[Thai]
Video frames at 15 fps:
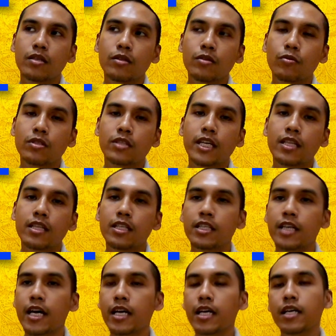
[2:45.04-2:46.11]
ตัวเส้นที่
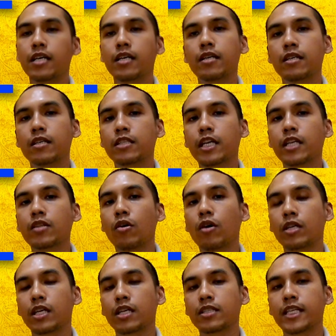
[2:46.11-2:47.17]
ใช้ใช้ต่อ
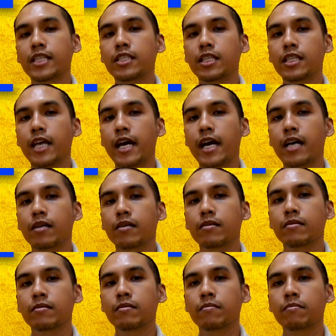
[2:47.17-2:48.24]
จากเส้นสีแดง
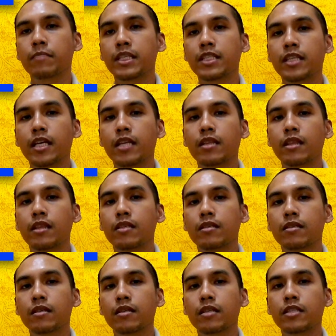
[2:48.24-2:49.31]
เป็นเส้น
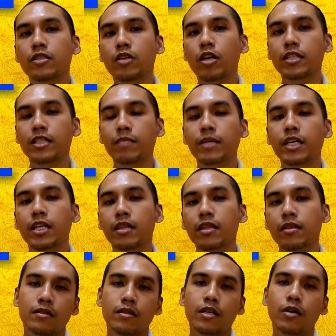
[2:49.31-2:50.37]
ดินสอสีน้ำเงิน
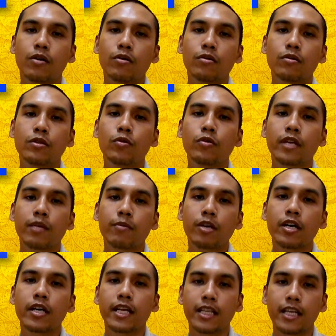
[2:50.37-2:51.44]
เดี๋ยวดูคลิป
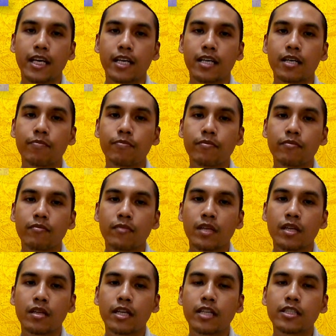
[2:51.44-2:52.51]
ก็เห็นเองครับ
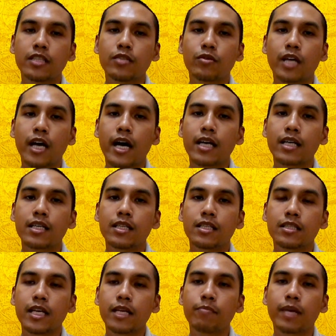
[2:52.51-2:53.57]
แล้วเส้นสุดท้ายคือ
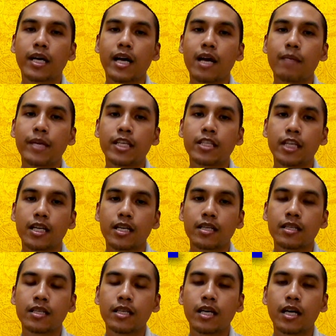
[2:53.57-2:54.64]
เส้นปากกาเมจิก
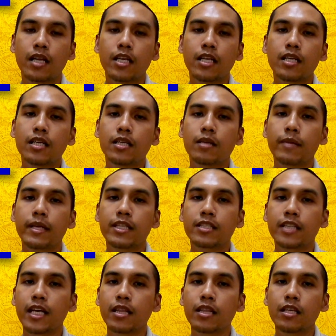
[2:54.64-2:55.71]
อันนี้คือจะเป็น
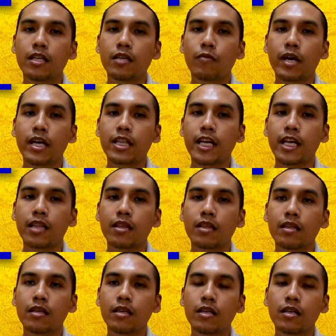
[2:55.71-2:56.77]
เส้นที่ไว้เน้น
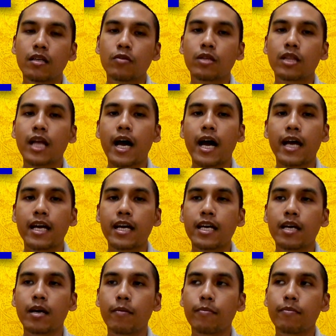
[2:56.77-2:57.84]
ลวดลายให้
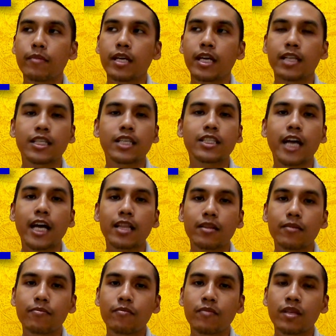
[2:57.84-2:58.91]
แบบเห็นชั
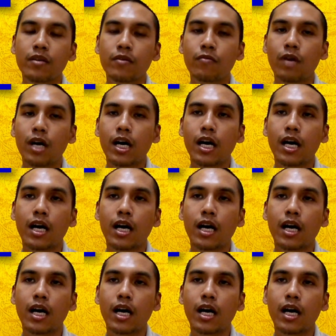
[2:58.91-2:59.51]
ดๆ ว่า